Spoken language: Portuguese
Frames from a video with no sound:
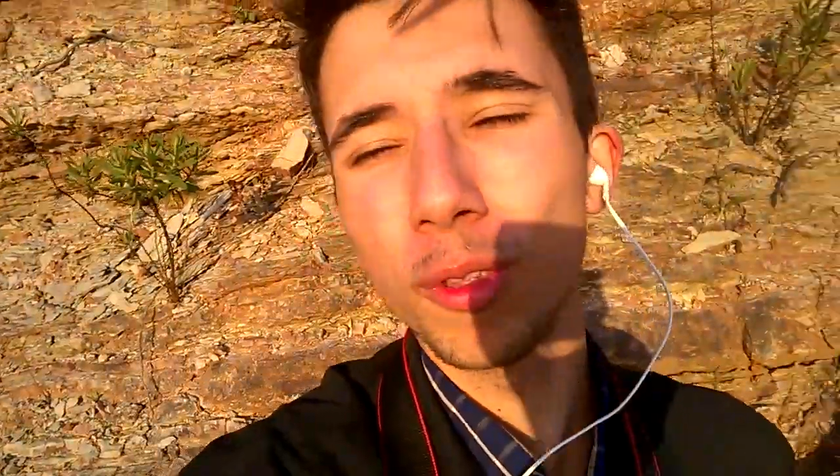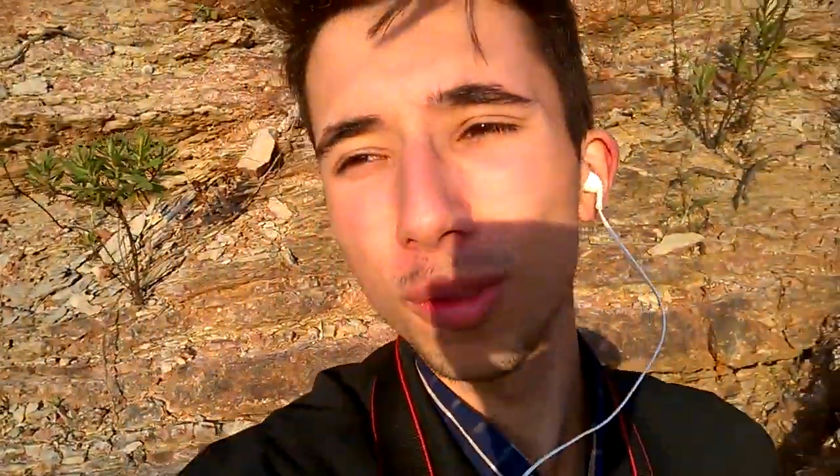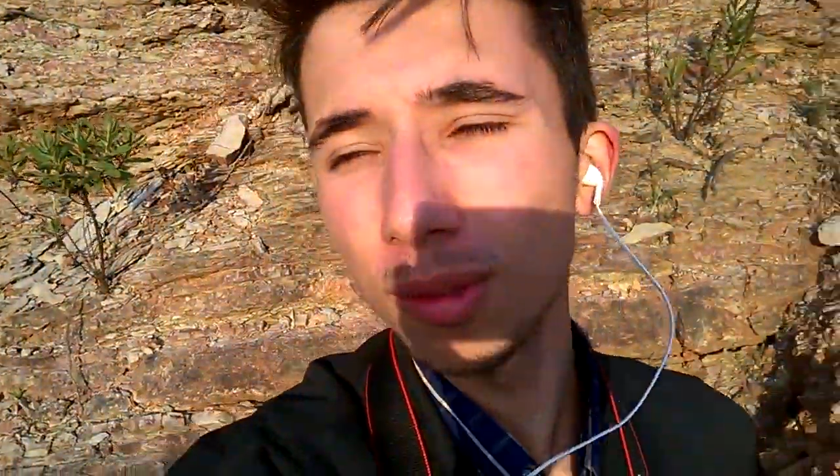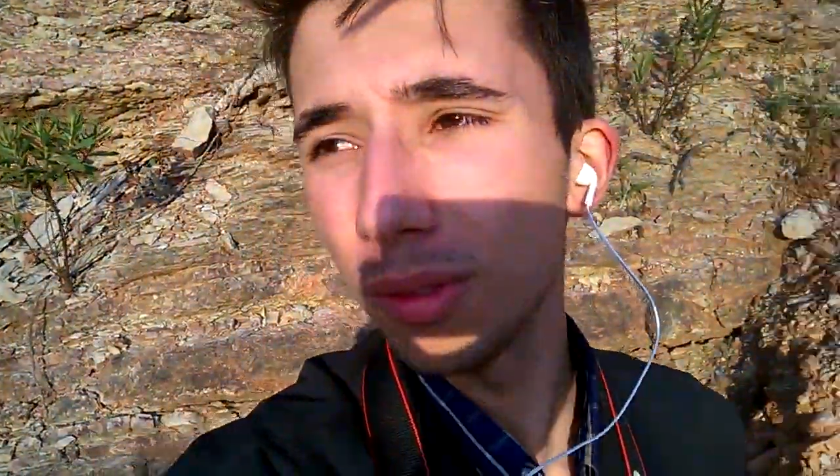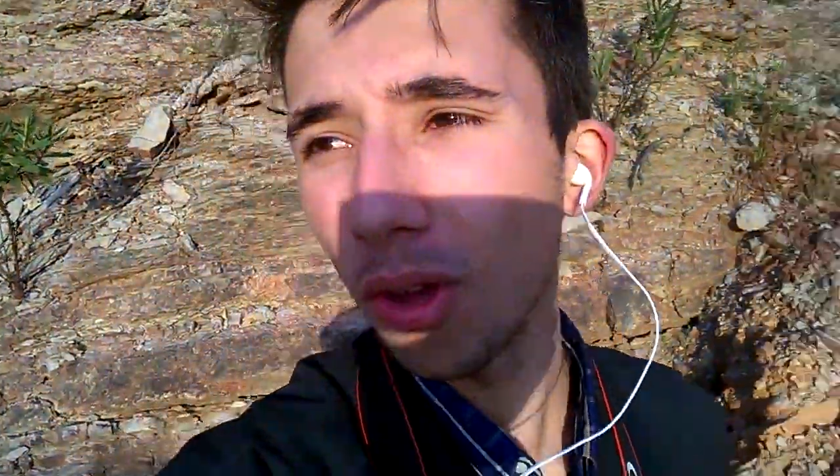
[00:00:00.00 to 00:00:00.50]
é
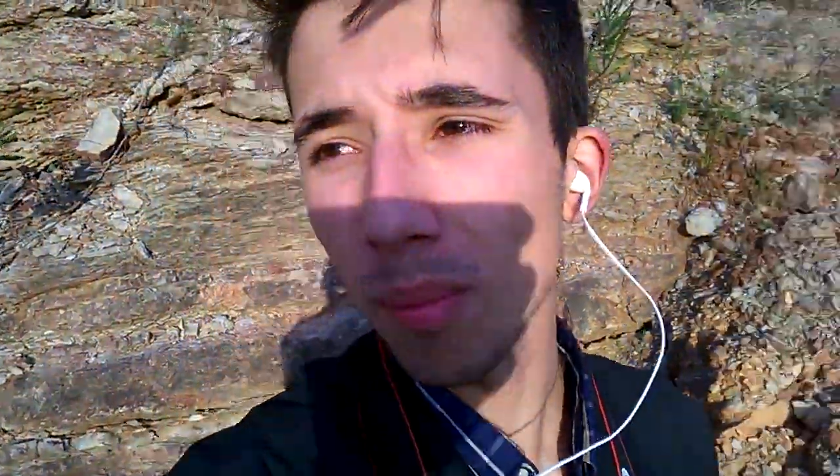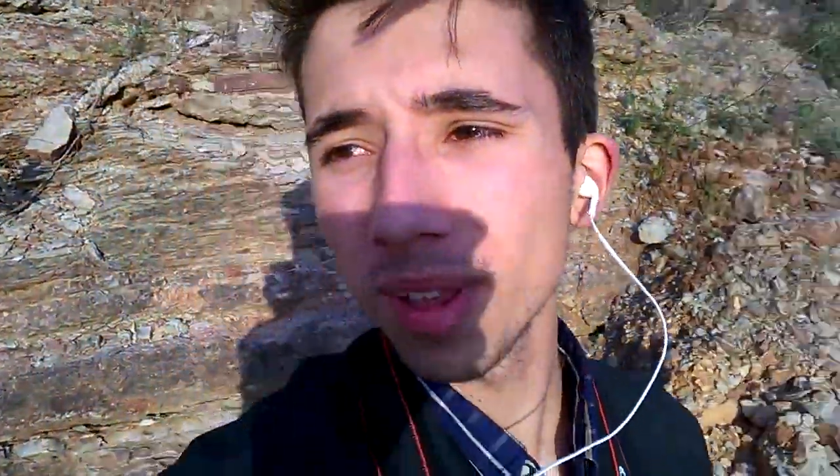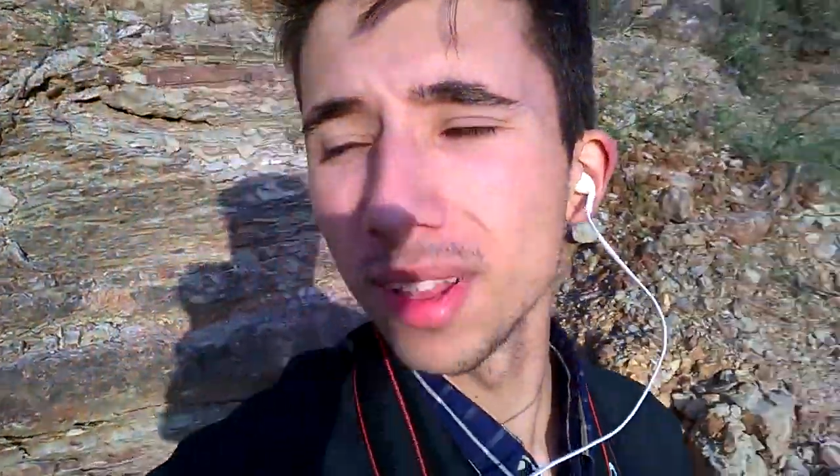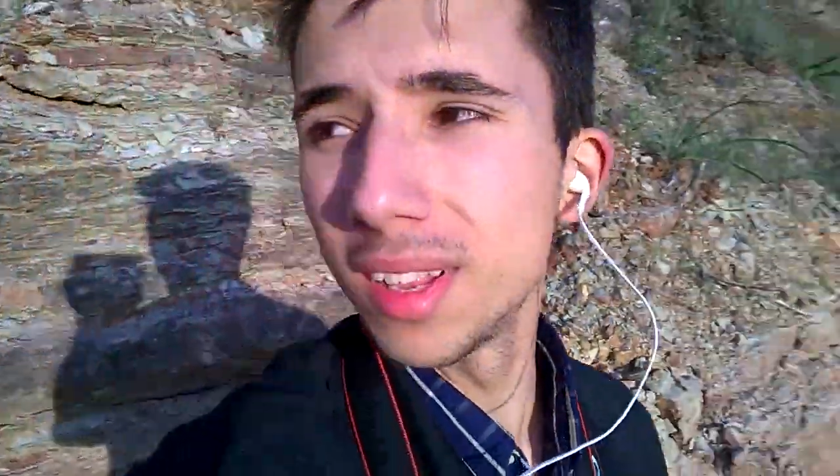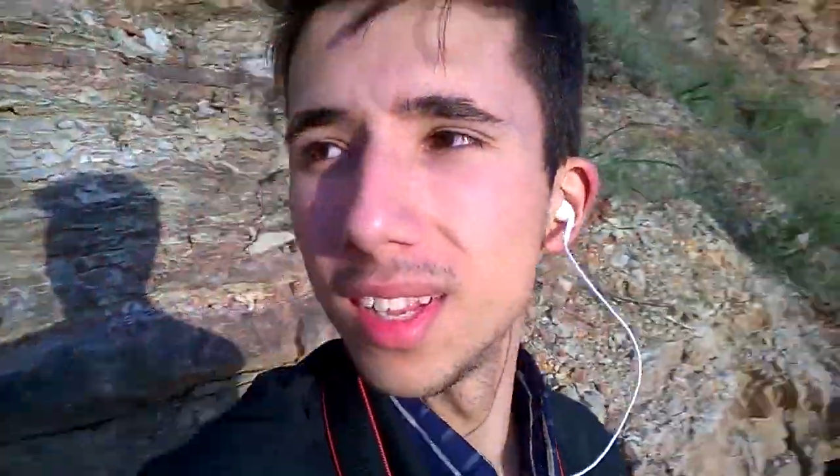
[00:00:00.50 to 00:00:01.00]
muito
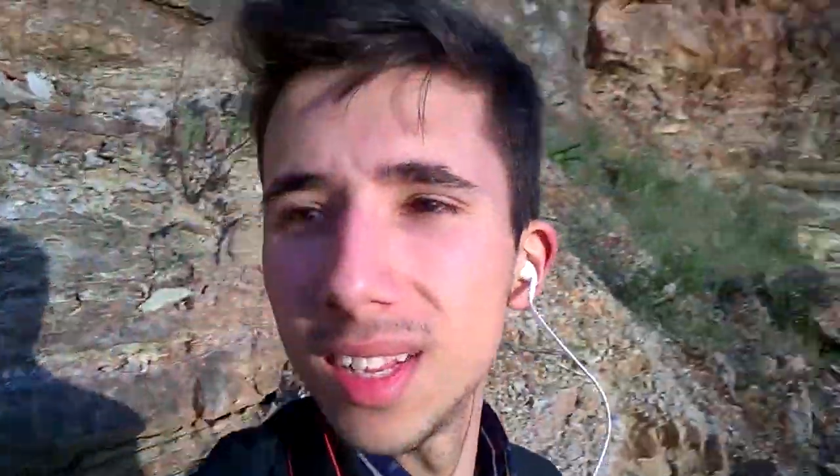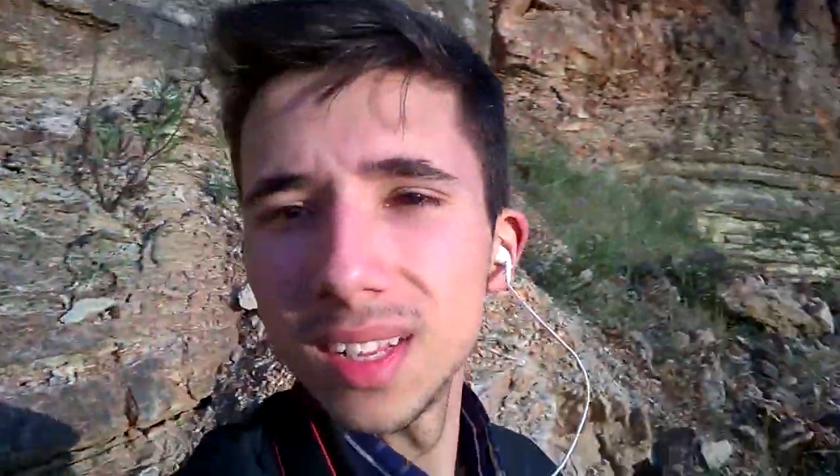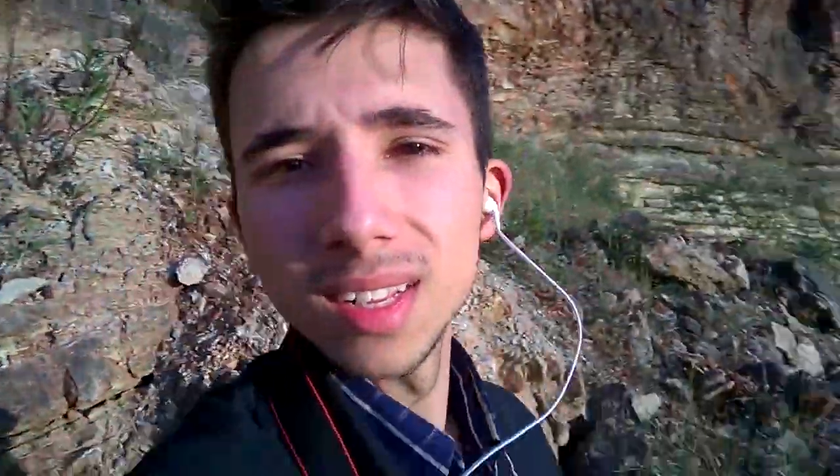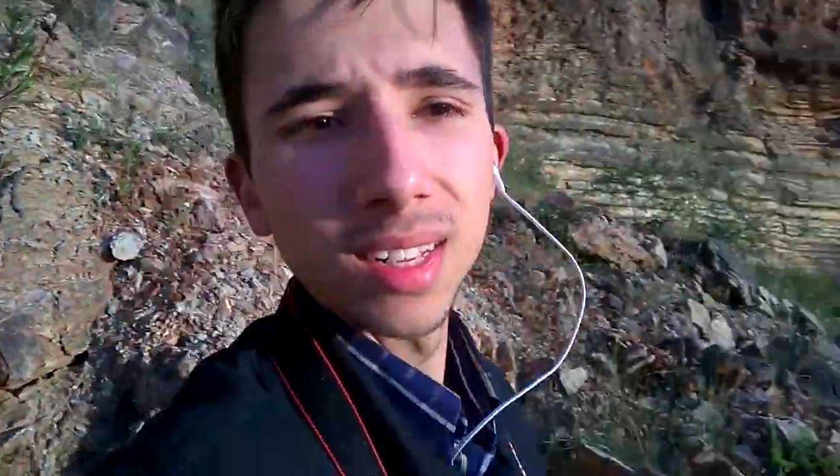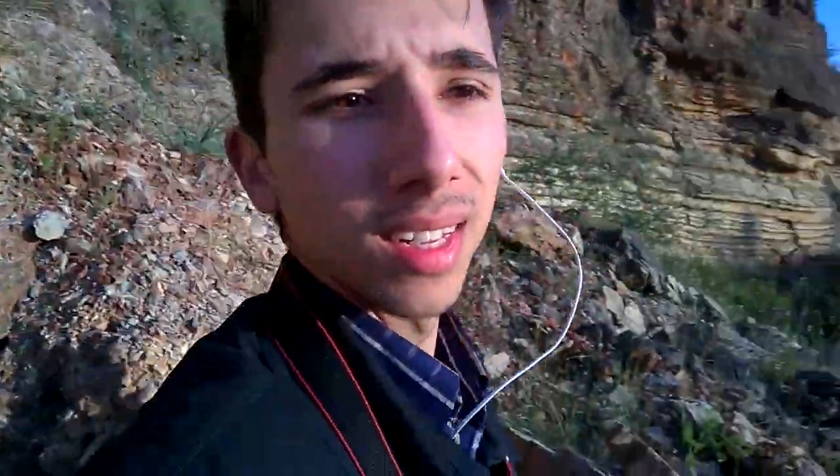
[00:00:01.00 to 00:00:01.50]
normal.
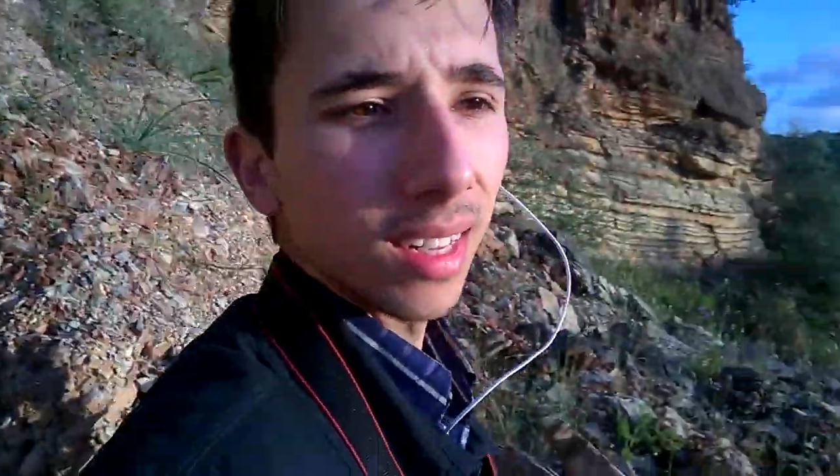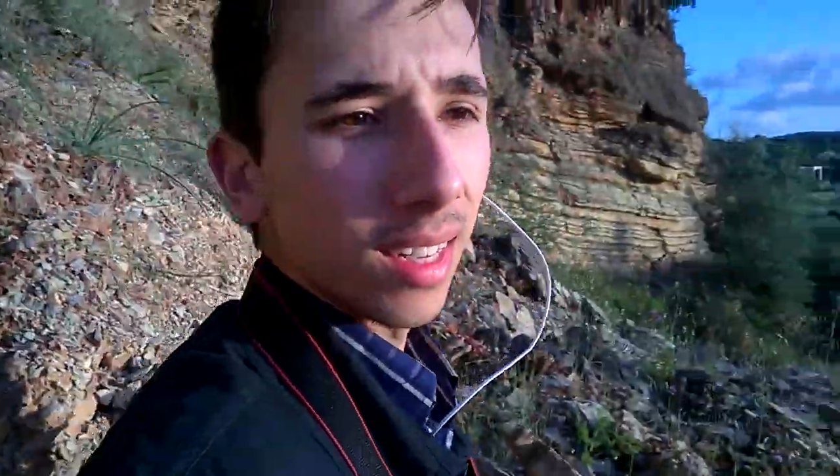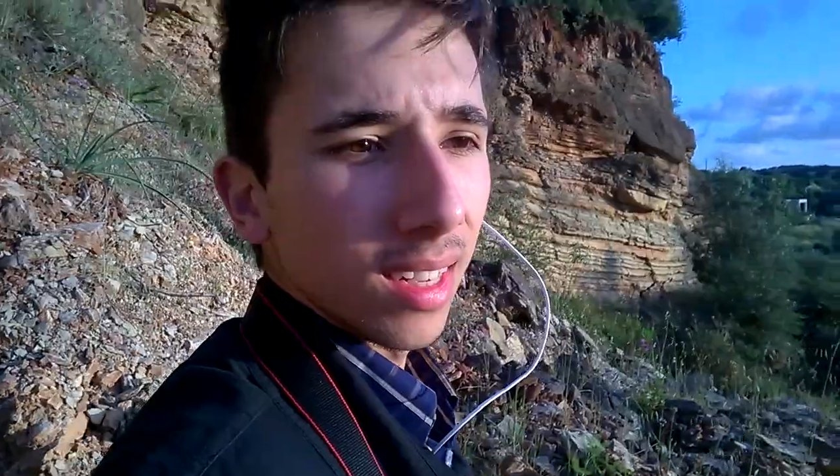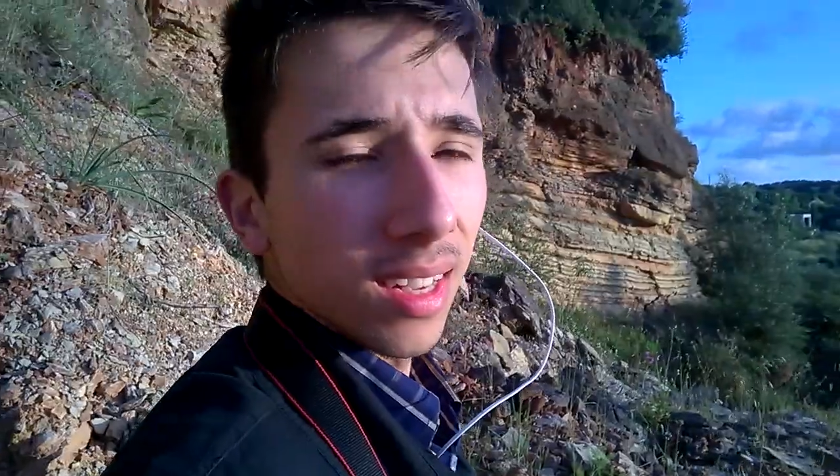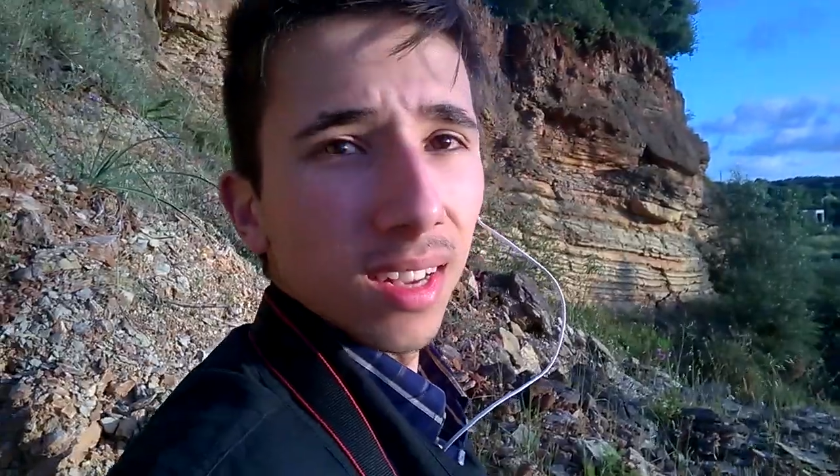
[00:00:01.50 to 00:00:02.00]

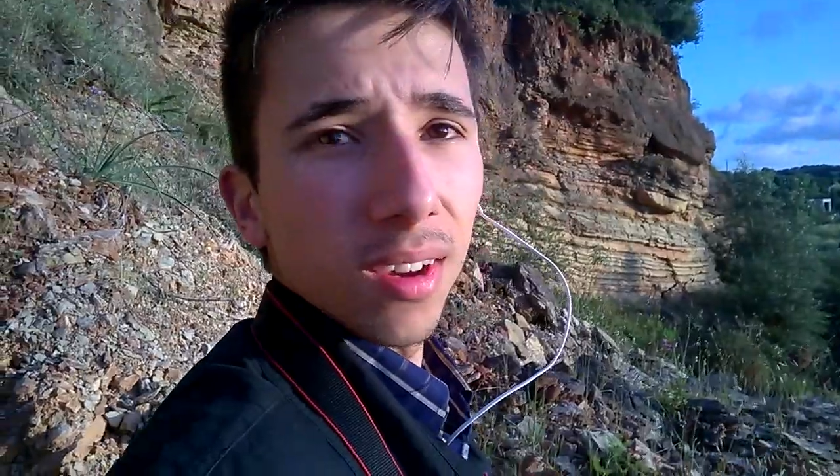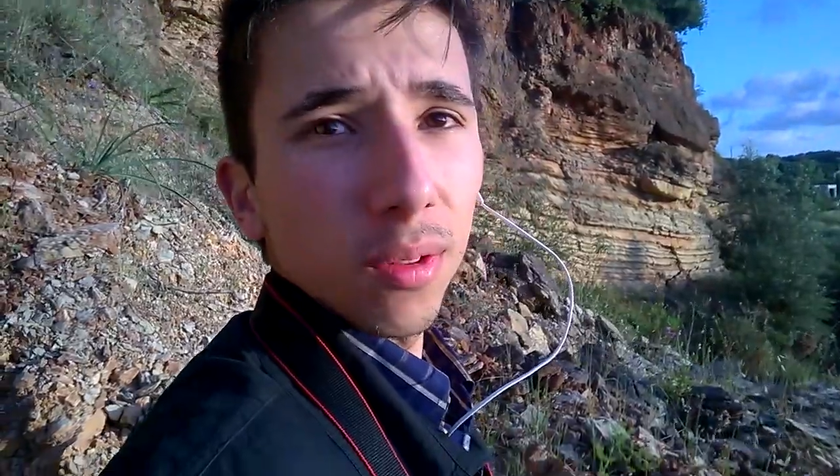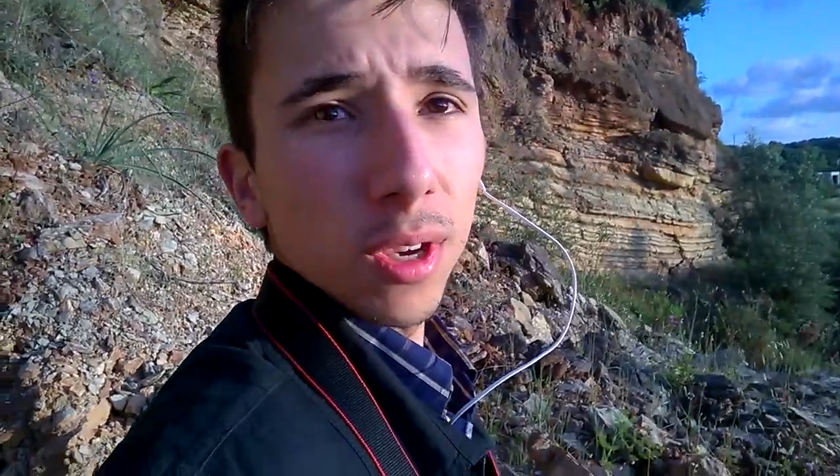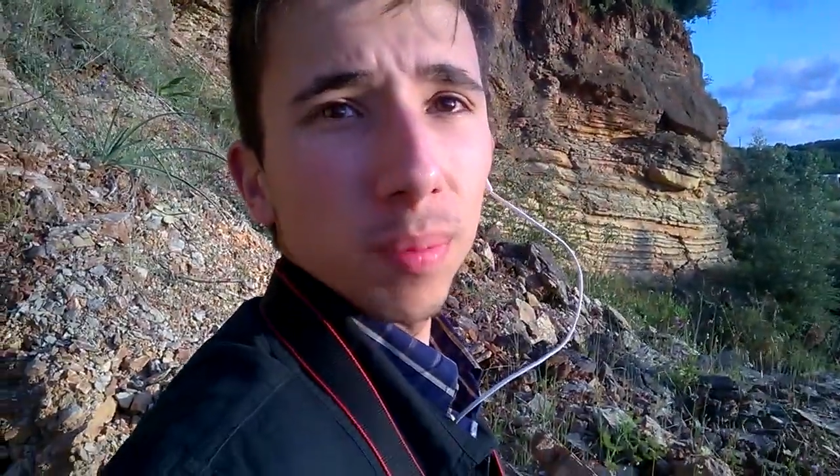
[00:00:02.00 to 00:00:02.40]
Agora estou